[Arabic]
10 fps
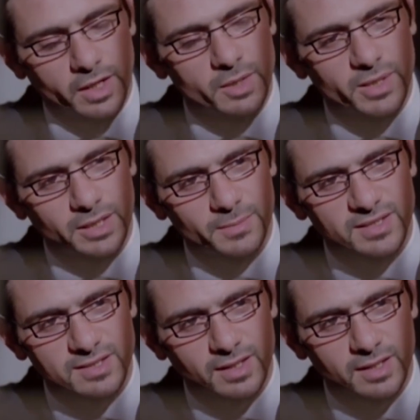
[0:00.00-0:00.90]
غريبة إنك
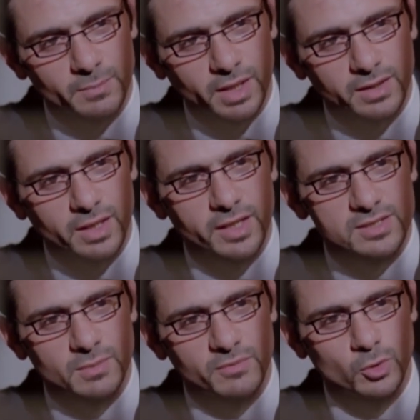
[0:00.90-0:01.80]
بتسأل عليها مع إنها
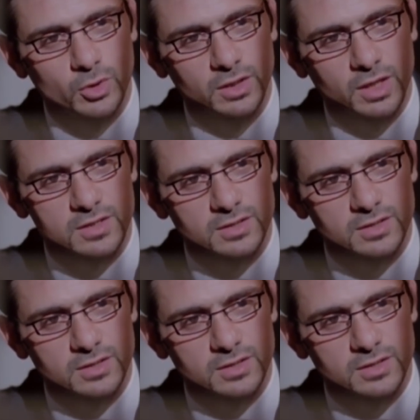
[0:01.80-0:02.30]
هي السبب في كل اللي